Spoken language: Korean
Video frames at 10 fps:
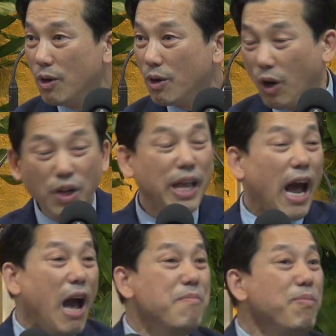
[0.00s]
그런데
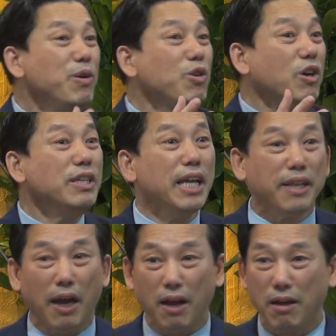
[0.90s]
한 번으로
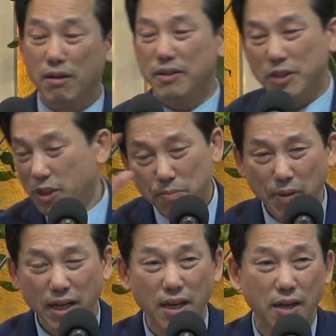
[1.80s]
끝낸대.
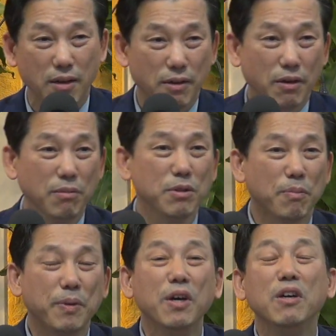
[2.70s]
천만에
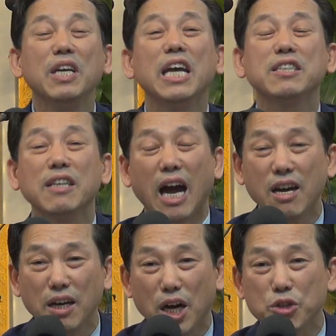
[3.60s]
여러분, 병에서
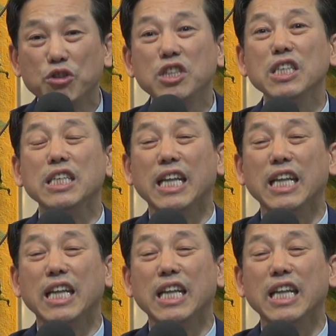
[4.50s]
낫거나 귀신이